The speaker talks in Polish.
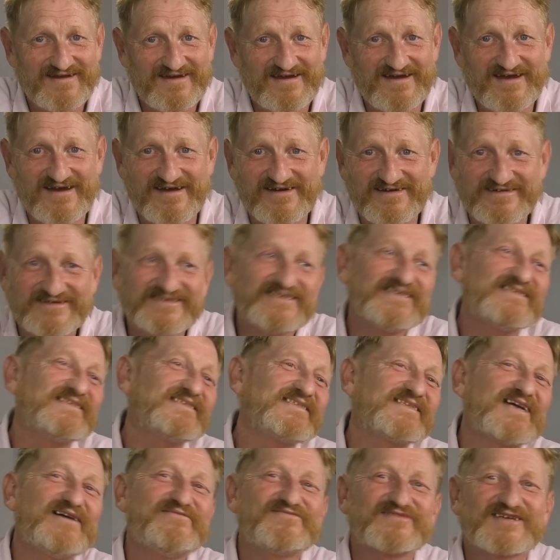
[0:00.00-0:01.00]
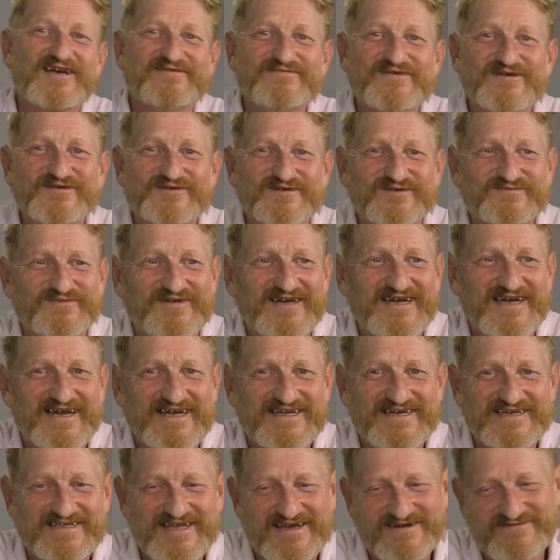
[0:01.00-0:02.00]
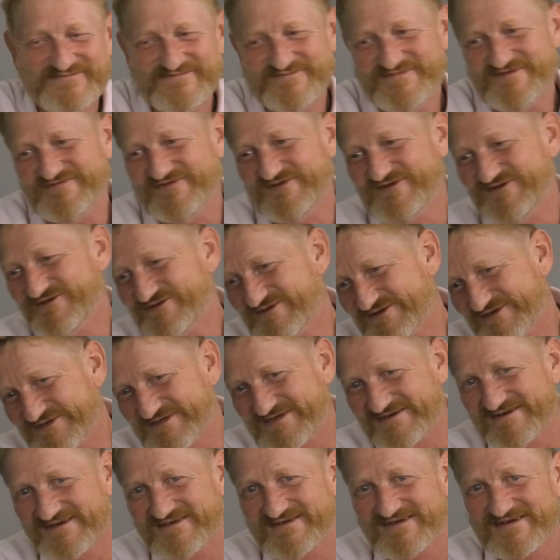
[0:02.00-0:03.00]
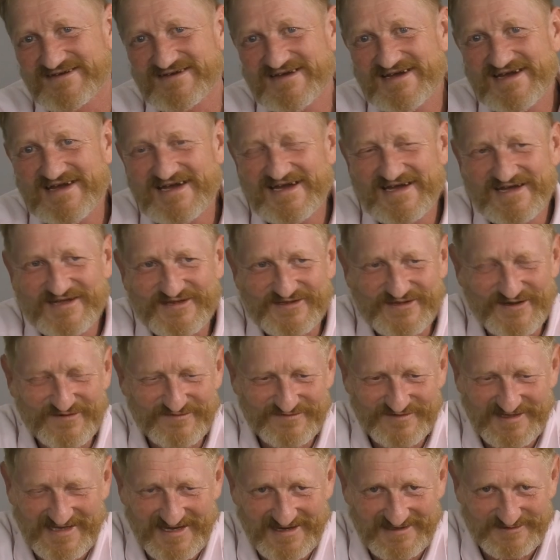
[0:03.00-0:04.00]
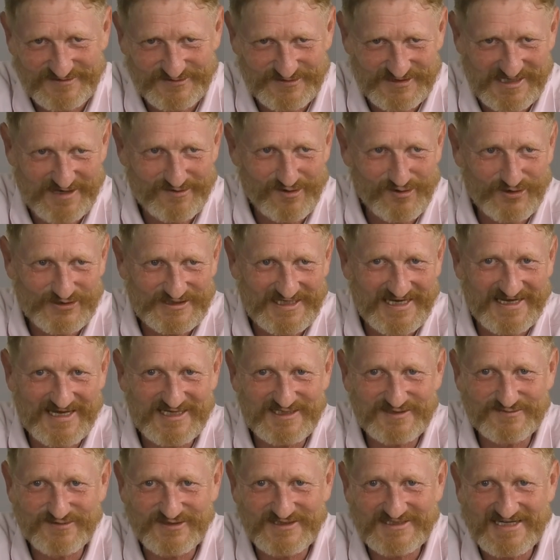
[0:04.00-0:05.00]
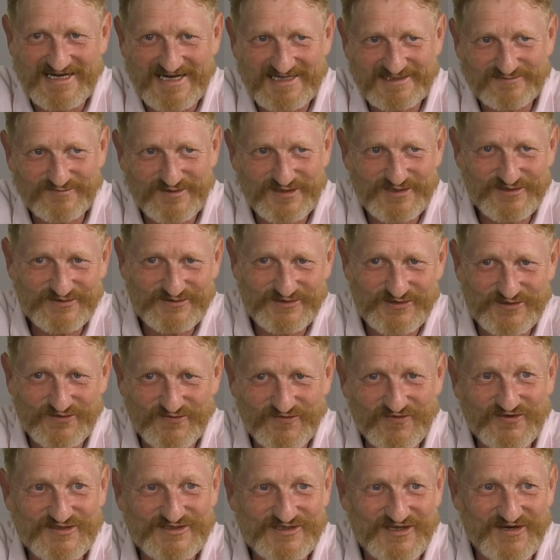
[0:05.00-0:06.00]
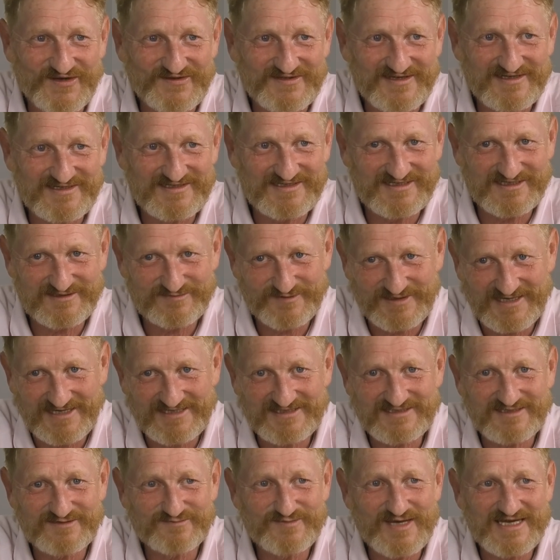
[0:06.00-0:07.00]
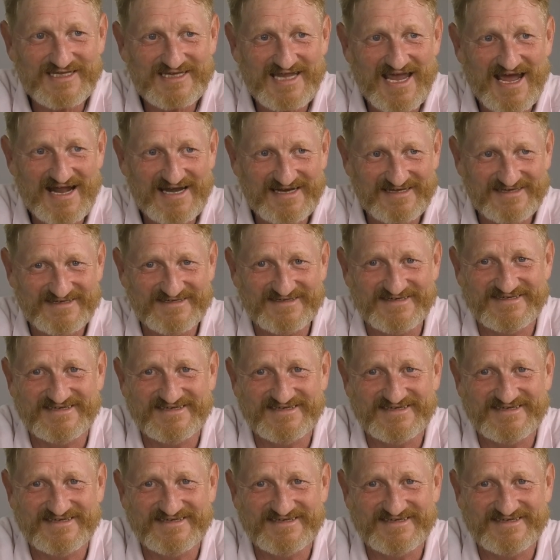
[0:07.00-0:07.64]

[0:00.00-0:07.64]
A oni samochód pojechali tam, my w drugą stronę. No mówię tak, trzeba uciekać, bo zaraz będą z dwóch stron. I żeśmy tak zmiatali.